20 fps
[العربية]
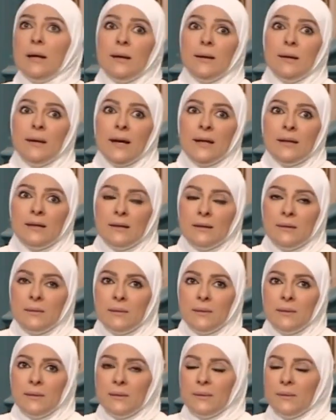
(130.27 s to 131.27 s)
يعني
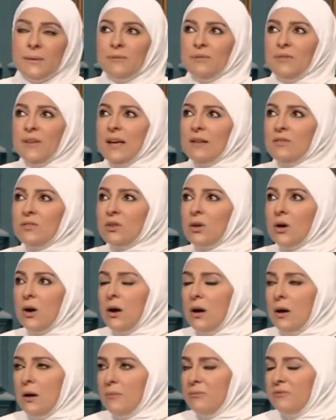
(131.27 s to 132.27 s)
فيها
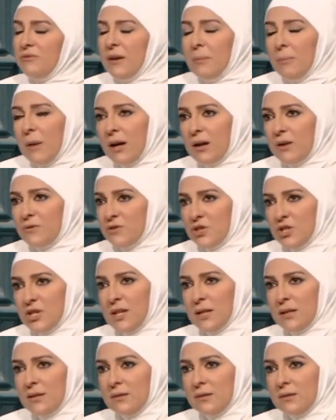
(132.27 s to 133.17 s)
انتقام في ما اعرفش فيها يعني.